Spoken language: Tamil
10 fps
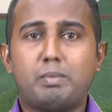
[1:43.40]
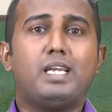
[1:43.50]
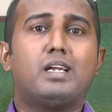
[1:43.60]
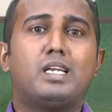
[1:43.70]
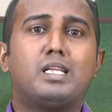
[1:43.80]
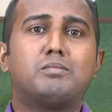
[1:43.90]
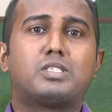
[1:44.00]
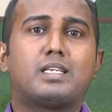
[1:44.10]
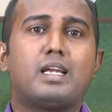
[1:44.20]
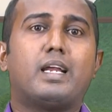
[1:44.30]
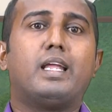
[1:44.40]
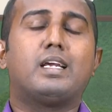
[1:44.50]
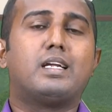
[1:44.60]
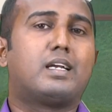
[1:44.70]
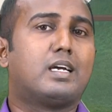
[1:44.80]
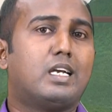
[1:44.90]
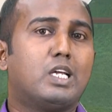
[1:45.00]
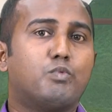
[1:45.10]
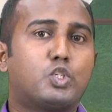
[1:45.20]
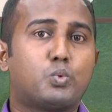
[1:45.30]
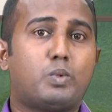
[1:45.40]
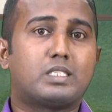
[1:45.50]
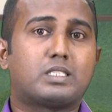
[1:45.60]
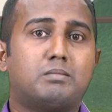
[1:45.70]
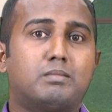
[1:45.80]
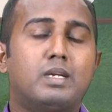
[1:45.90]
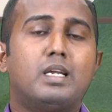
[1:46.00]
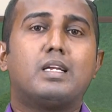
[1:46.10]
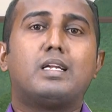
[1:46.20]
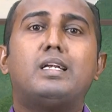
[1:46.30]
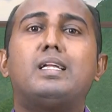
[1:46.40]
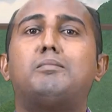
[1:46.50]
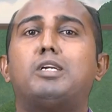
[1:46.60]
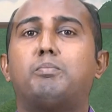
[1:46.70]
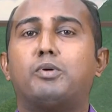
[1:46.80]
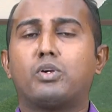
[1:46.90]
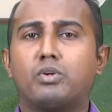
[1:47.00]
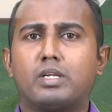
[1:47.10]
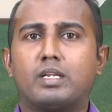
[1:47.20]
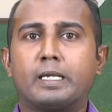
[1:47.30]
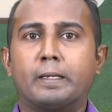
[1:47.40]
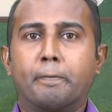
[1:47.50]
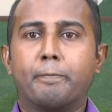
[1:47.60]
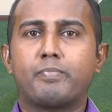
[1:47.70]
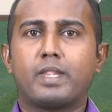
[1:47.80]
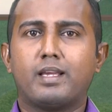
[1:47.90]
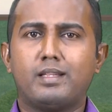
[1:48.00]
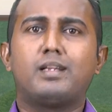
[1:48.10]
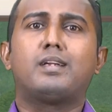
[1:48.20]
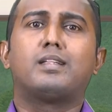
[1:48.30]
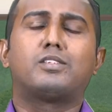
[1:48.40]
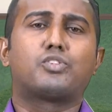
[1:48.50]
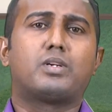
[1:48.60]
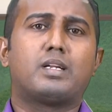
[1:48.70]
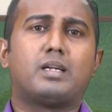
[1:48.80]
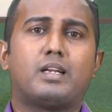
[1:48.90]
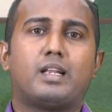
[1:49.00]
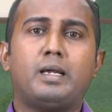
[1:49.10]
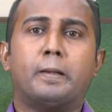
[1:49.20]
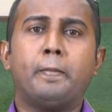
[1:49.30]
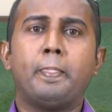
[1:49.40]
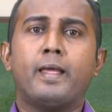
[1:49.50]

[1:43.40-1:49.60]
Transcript: சபைகள்லேயும் சரி அநேக இடங்கள்லையும் விசுவாசம் இல்லாமல் கொண்டு இருக்கு எதுக்கு இதை சொல்கிறேன்னா